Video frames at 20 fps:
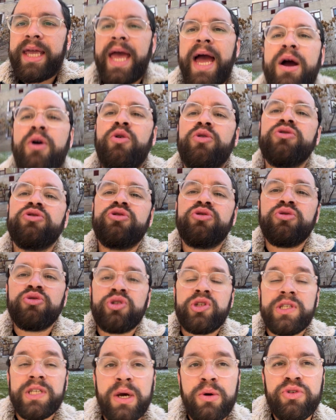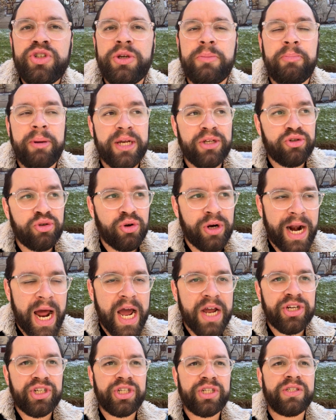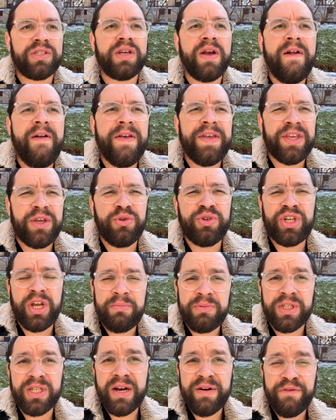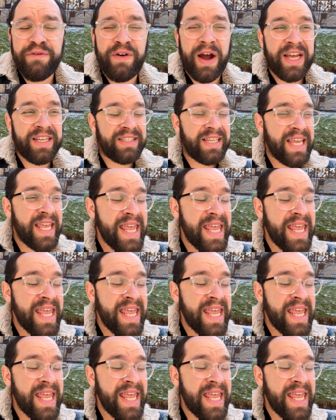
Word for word: que é a construção de personagens que o James Gunn faz.